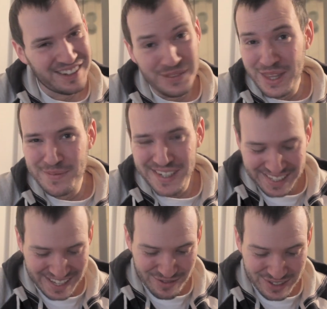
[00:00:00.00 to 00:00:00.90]
Wunderbarer
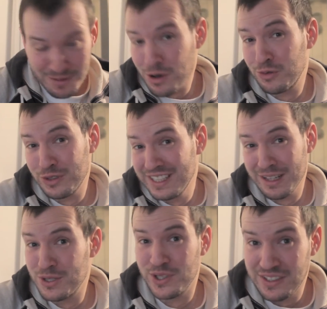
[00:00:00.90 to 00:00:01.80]
Name, aber auch von ihnen
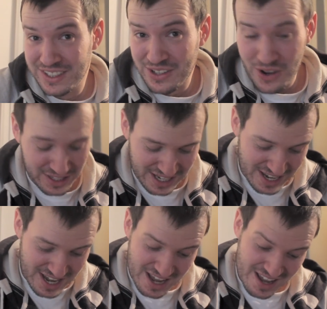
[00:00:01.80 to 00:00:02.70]
habe ich noch nie was gehört, ja.
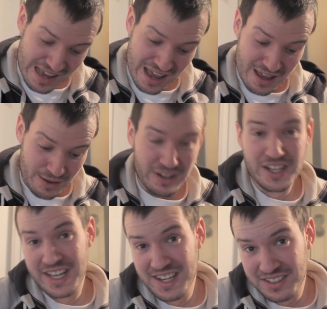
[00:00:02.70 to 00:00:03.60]
Äh,
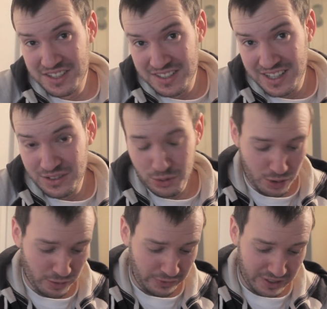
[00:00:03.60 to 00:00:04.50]
vielleicht ändert sich das ja in
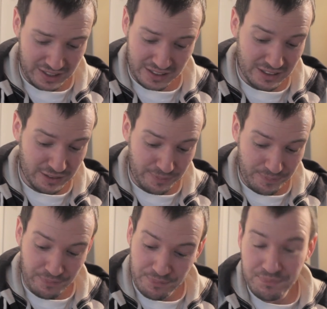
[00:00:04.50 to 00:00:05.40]
Zukunft.
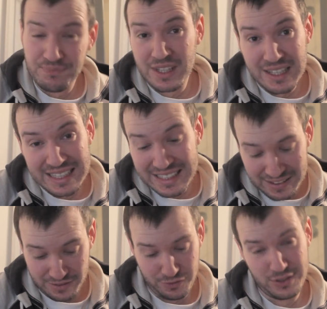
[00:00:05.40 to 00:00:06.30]
Ähm,
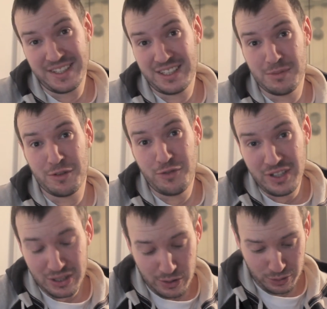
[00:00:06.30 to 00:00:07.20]
fürs nächste Mal
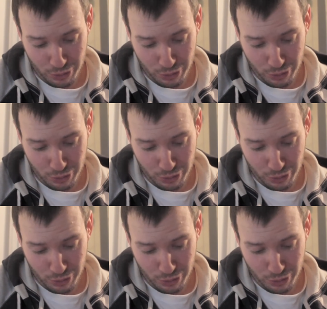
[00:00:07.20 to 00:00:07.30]
viel Glück.